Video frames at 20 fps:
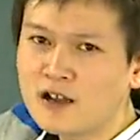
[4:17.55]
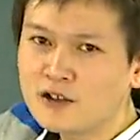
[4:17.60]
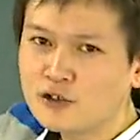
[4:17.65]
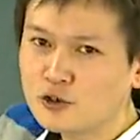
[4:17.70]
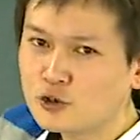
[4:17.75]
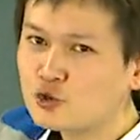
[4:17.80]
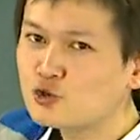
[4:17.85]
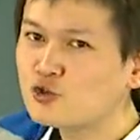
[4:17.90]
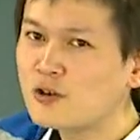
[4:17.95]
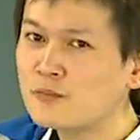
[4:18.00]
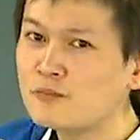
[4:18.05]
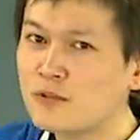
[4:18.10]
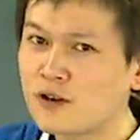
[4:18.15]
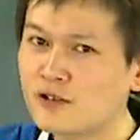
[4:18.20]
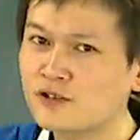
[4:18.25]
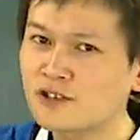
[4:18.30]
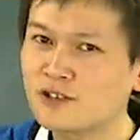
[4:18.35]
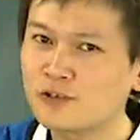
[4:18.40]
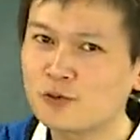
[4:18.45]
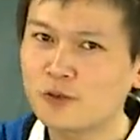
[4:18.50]
就是专
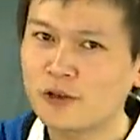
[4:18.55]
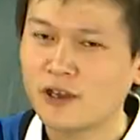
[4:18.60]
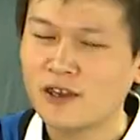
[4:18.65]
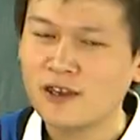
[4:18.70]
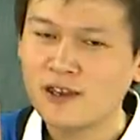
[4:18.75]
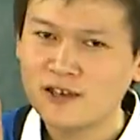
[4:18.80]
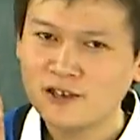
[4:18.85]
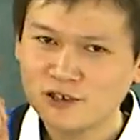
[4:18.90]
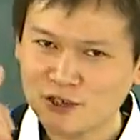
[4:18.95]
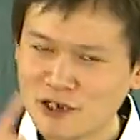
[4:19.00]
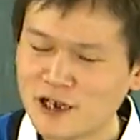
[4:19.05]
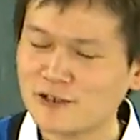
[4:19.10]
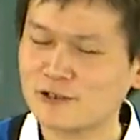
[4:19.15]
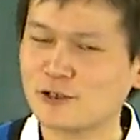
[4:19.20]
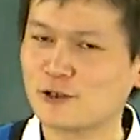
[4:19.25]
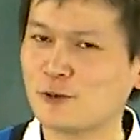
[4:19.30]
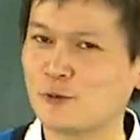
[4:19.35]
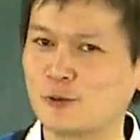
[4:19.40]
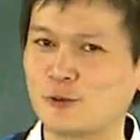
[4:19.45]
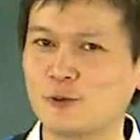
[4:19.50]
门针对这样
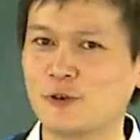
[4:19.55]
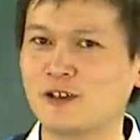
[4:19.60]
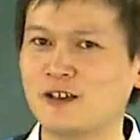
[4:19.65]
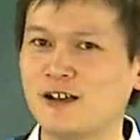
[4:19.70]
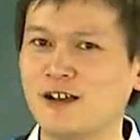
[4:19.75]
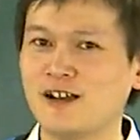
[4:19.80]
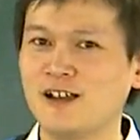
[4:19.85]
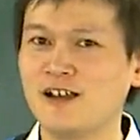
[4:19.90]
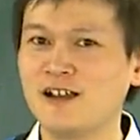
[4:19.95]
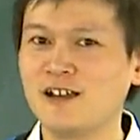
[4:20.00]
的同学的，